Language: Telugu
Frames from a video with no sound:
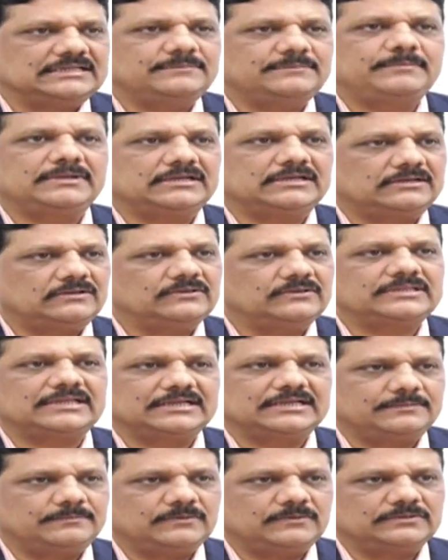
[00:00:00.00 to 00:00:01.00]
అనేది పిల్లల్లో
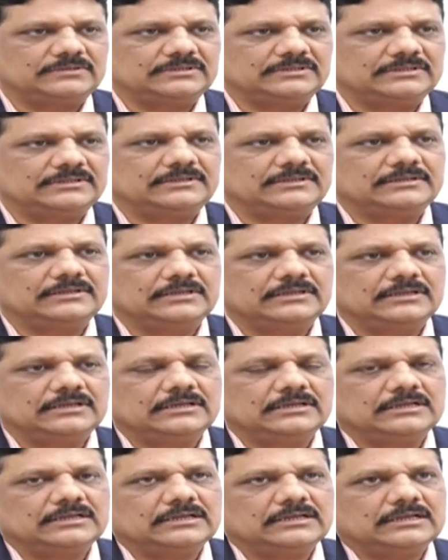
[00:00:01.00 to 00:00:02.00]
తగ్గిపోతుంది
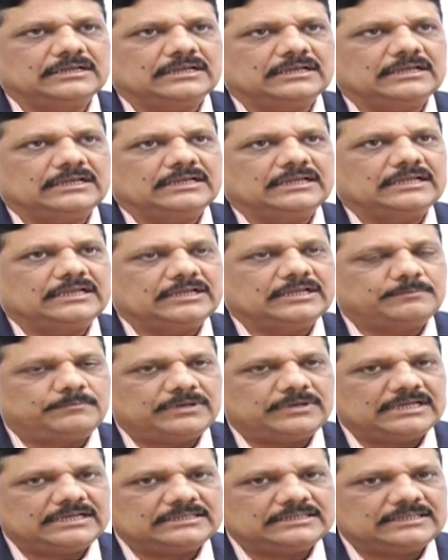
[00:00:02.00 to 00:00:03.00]

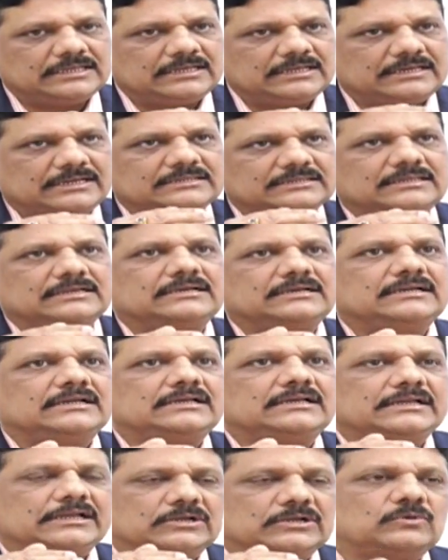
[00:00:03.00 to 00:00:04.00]
ఎప్పుడైతే రక్త
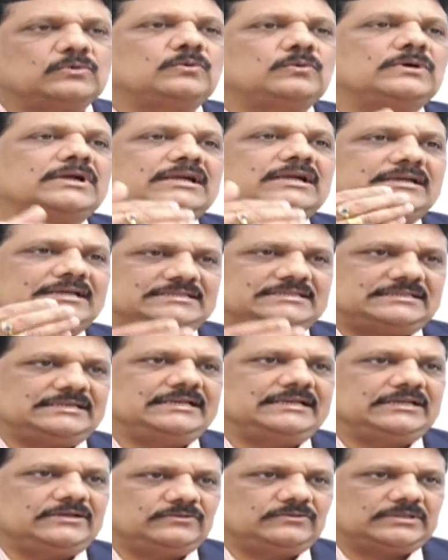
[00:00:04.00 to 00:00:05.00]
ఎక్కువగా
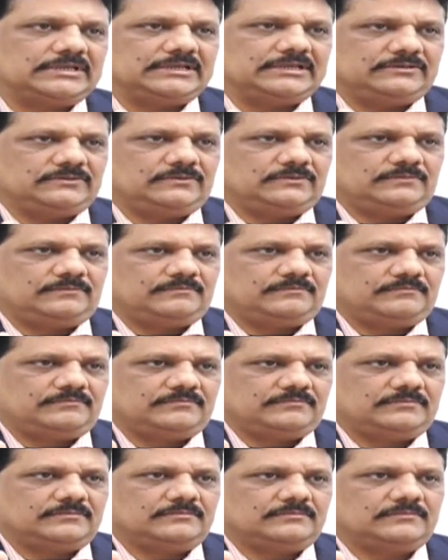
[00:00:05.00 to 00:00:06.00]
డిస్ట్రాయ్ అవుతాయో
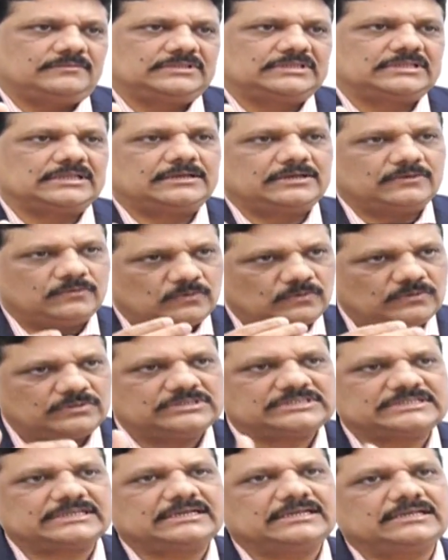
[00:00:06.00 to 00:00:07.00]
తన
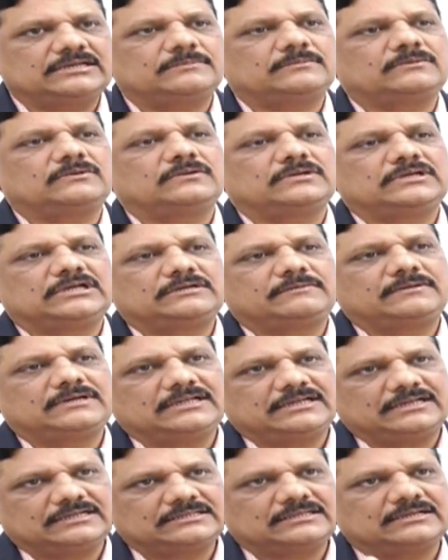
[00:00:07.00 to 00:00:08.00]
ఓన్ శరీరంలో
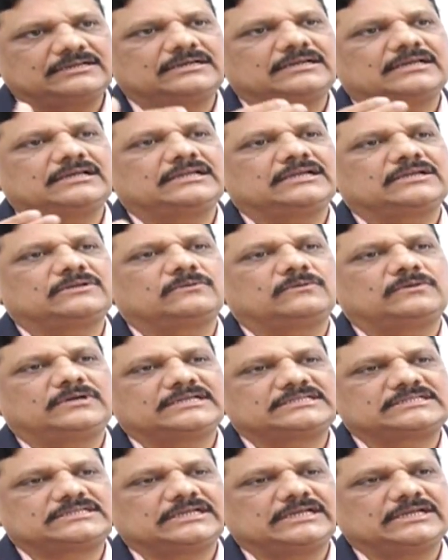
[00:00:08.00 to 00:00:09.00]
ఉన్నటువంటి రక్త ఎక్కువ
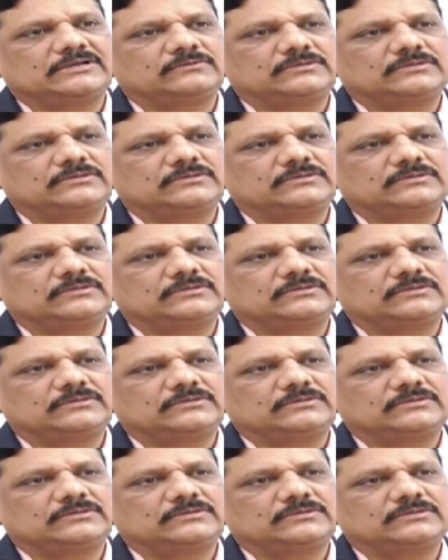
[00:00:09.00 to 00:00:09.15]
డిస్ట్రాయ్